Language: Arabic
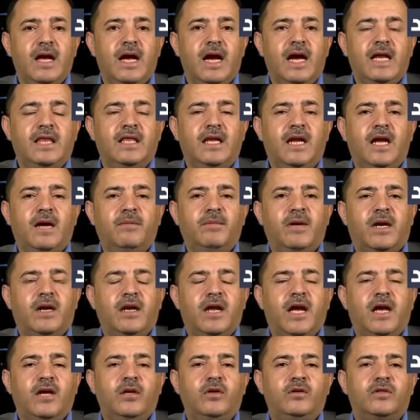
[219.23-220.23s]
هذا الامر
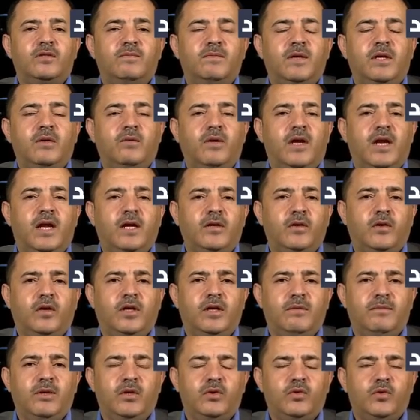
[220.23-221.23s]
لا يسمن ولا
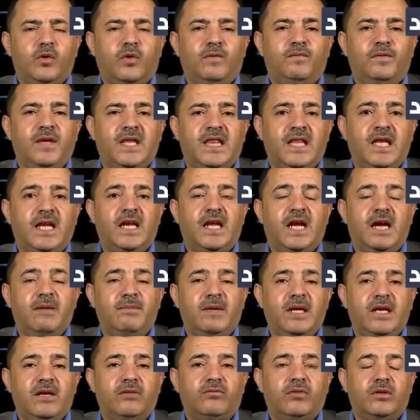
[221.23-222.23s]
يغني من جوع في ظل
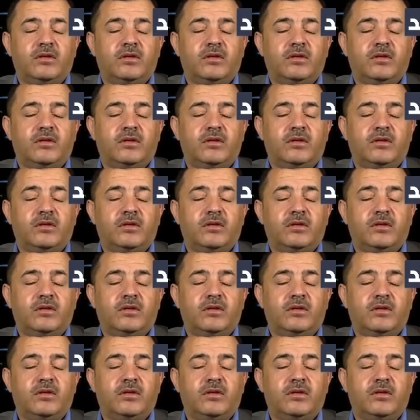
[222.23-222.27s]
عمليه